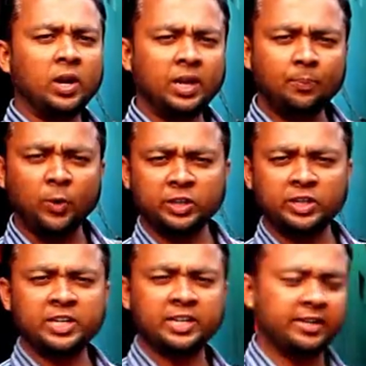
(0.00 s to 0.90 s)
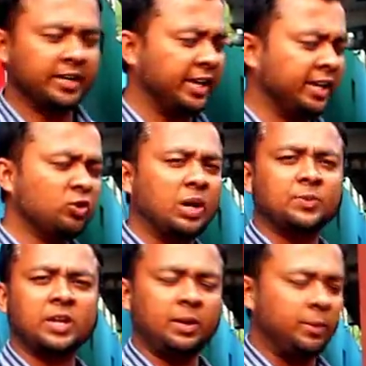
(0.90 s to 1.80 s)
অনলি পঁয়ত্রিশ হাজার টাকায় কিন্তু
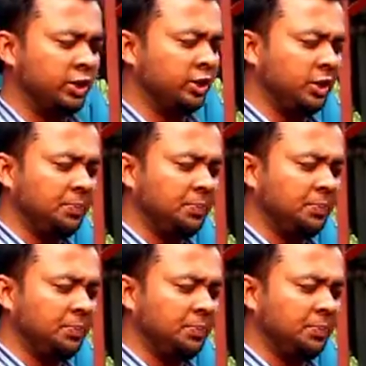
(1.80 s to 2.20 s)
আপনারা এই মেশিনটি